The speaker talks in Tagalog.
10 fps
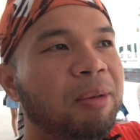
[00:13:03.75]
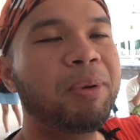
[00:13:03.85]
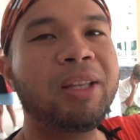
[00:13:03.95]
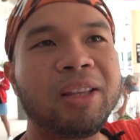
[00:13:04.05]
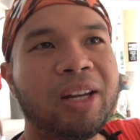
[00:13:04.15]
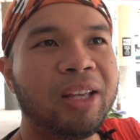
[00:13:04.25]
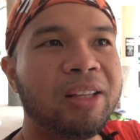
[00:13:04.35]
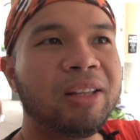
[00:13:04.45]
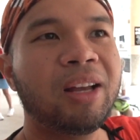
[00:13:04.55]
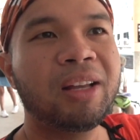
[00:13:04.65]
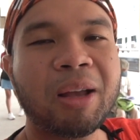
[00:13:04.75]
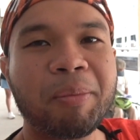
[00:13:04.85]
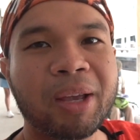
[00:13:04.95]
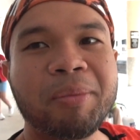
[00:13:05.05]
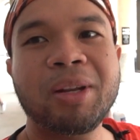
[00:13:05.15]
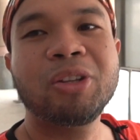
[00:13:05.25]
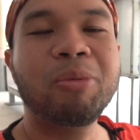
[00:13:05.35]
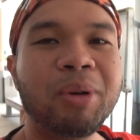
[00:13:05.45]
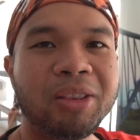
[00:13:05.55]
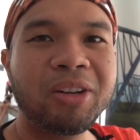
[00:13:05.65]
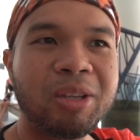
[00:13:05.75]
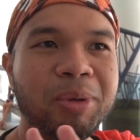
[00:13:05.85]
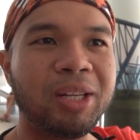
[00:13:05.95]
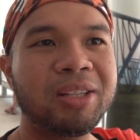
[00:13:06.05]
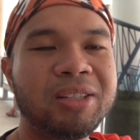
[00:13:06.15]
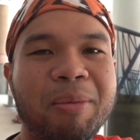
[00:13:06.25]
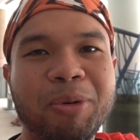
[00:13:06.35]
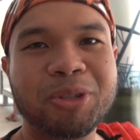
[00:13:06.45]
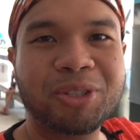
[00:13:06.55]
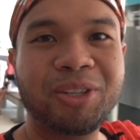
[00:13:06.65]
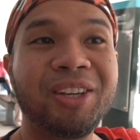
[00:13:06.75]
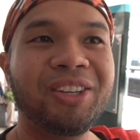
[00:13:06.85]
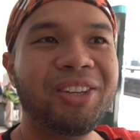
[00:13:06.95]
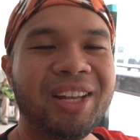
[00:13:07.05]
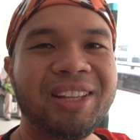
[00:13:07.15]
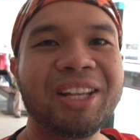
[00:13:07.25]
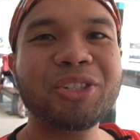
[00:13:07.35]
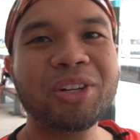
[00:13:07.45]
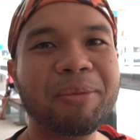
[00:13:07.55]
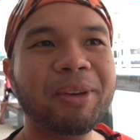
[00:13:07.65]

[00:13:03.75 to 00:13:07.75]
Lipat ng train, uh, tambay kami dito ng mga 30 minutes. Tapos yun na, diretso na